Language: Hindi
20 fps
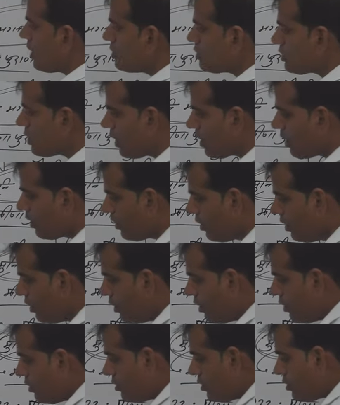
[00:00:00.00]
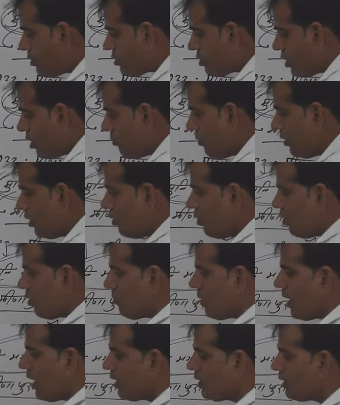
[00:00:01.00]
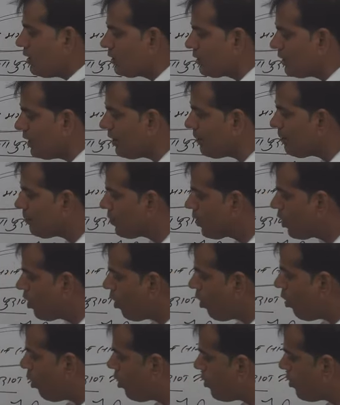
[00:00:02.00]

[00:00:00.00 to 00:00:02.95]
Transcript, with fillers: सागर ये सभी लोग भाग लेते हैं और